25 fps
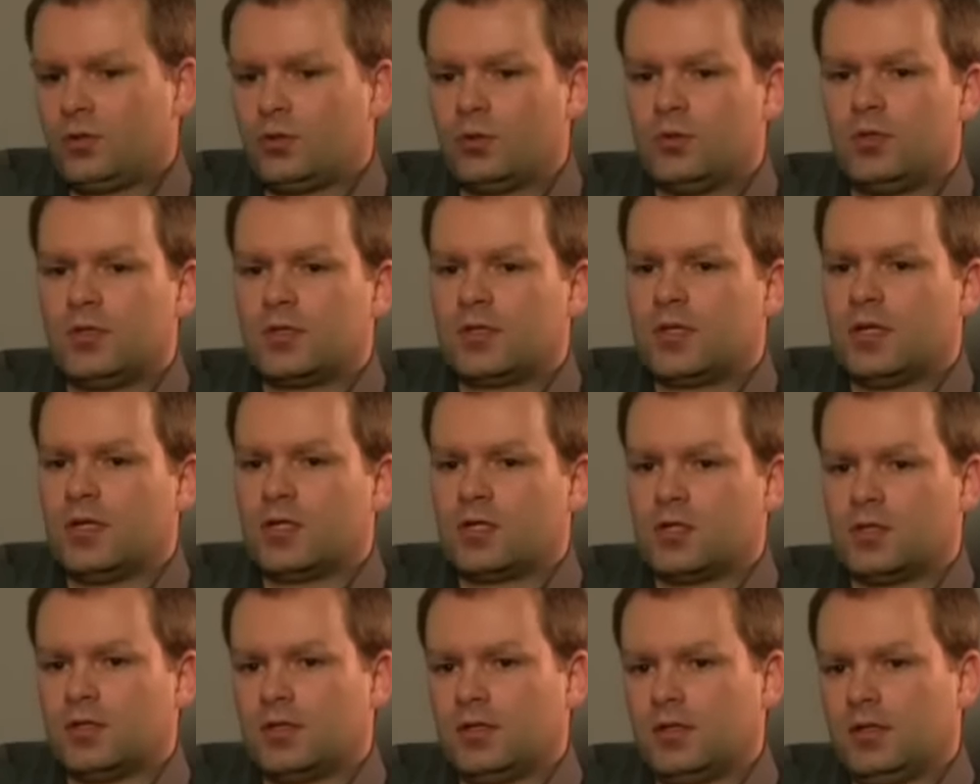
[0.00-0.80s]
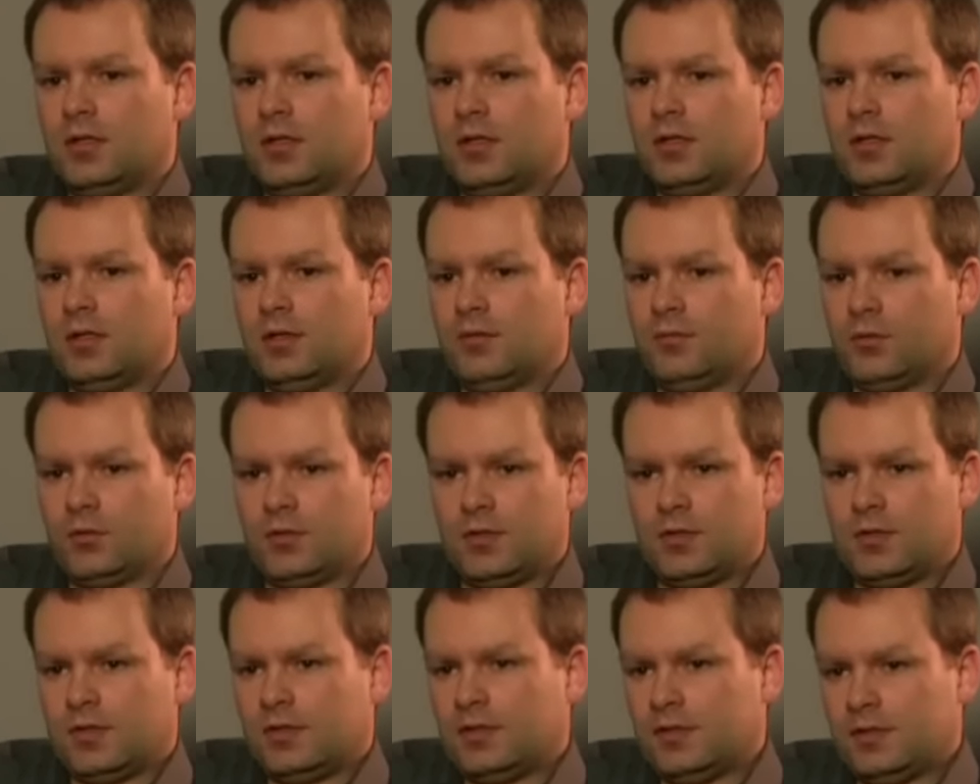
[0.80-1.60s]
никто не скажет,
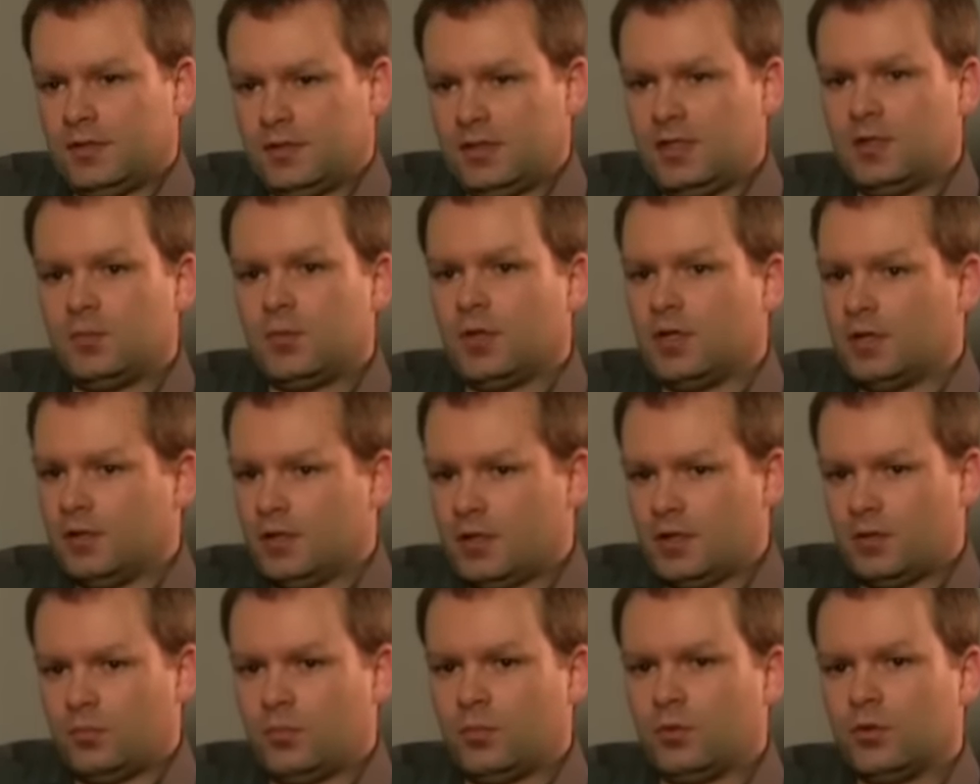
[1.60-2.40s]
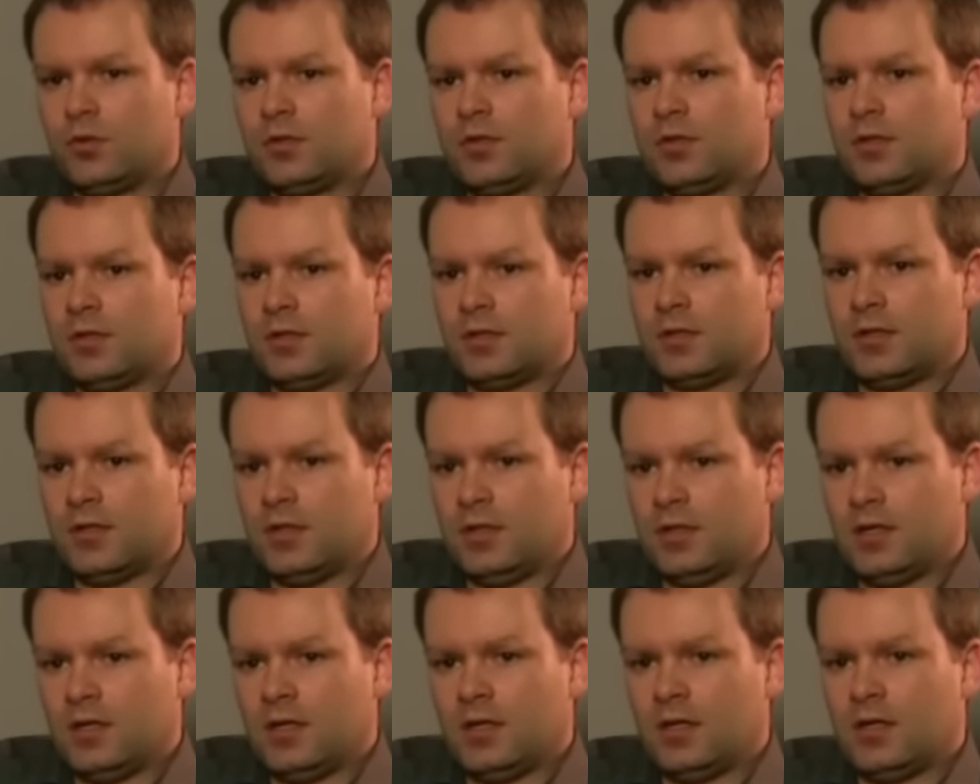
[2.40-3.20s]
вот эта система, она работает, и
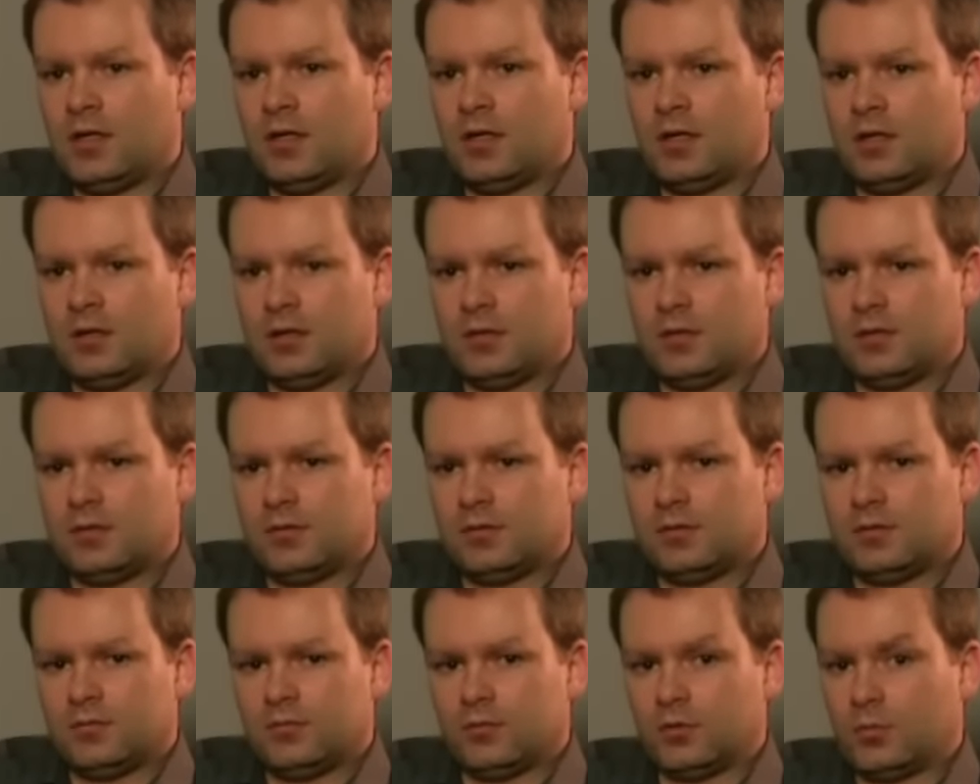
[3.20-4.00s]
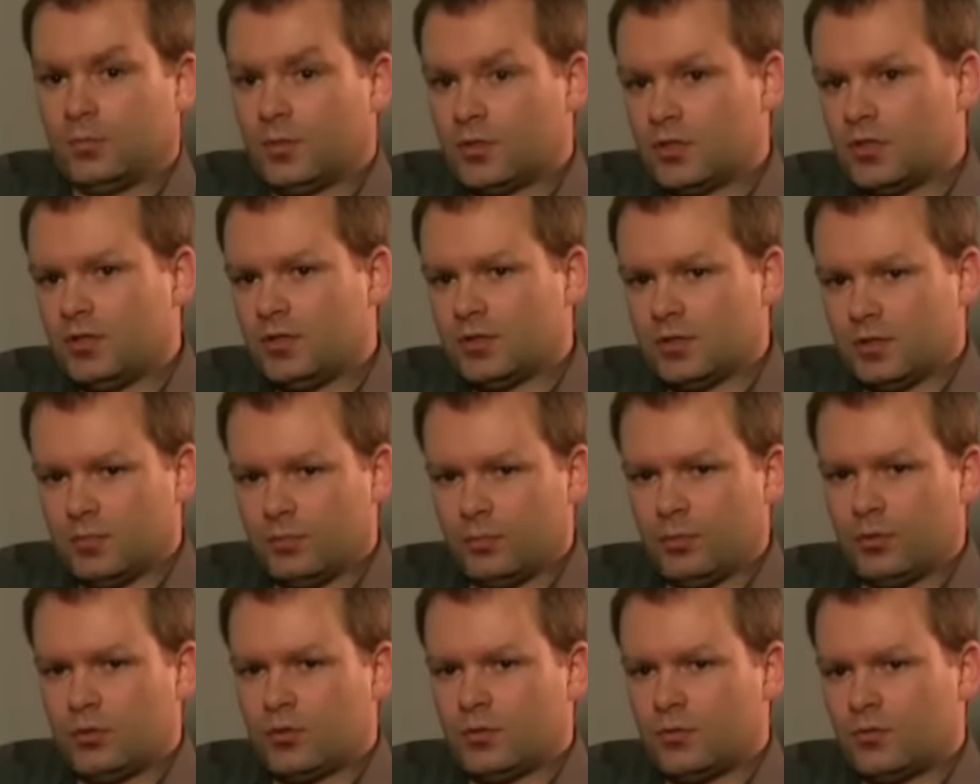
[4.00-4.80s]
я, вот, пожалуйста,
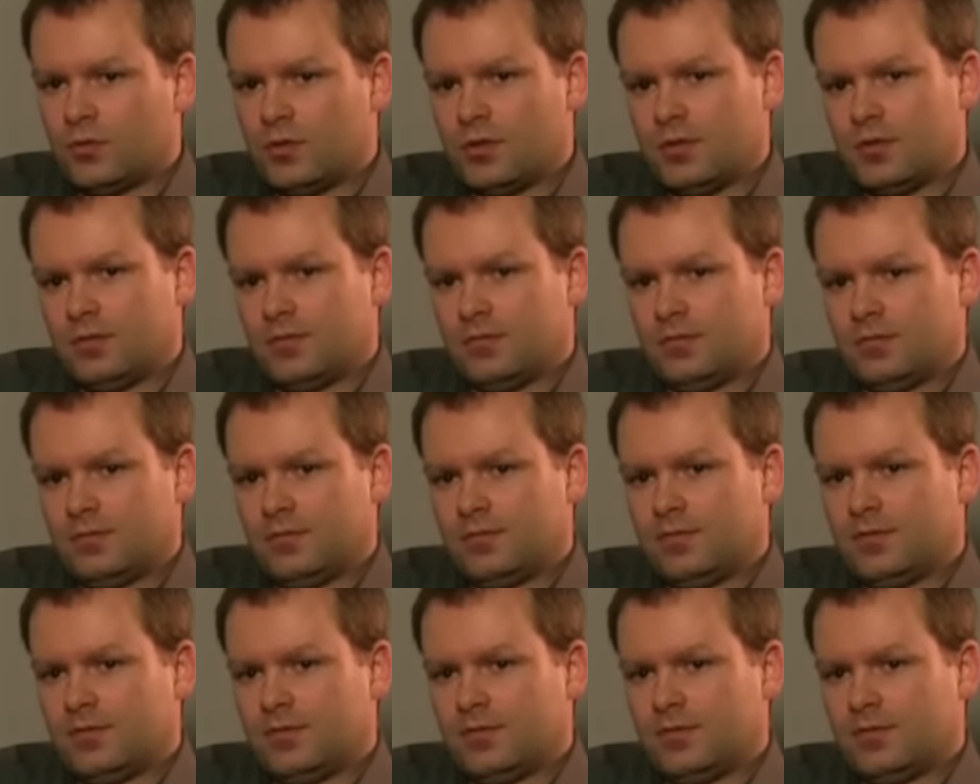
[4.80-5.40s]
пользуйтесь